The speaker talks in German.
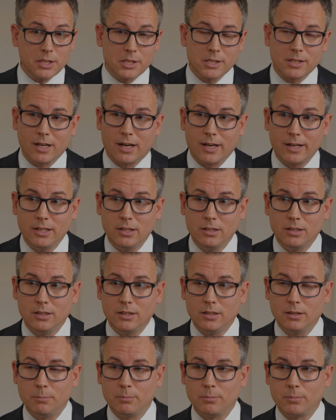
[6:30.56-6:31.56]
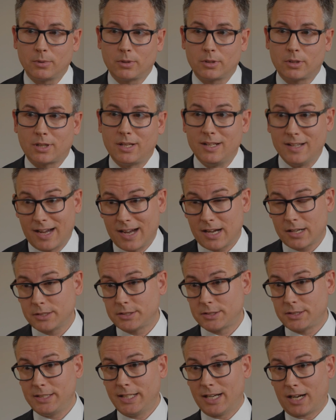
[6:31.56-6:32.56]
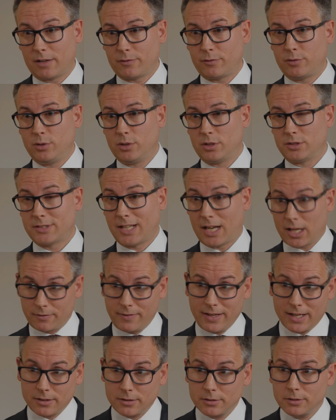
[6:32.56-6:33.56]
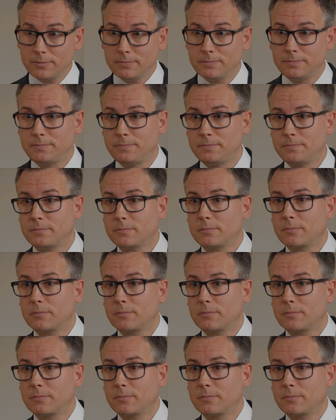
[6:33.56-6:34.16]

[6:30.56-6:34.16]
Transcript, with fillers: Sicht ein ähm, klares Ja für Sachwerte? Ein